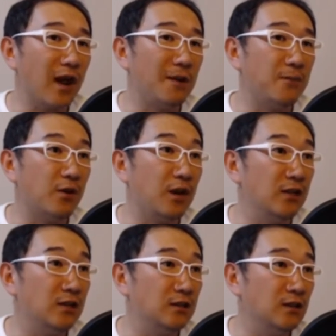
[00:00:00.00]

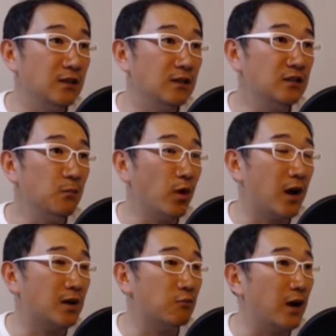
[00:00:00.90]
하변에 있는 흙
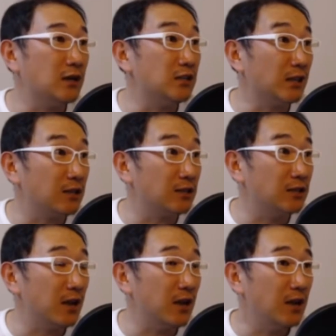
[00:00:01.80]
모양을 굉장히
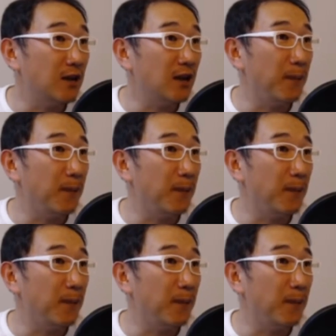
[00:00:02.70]
크게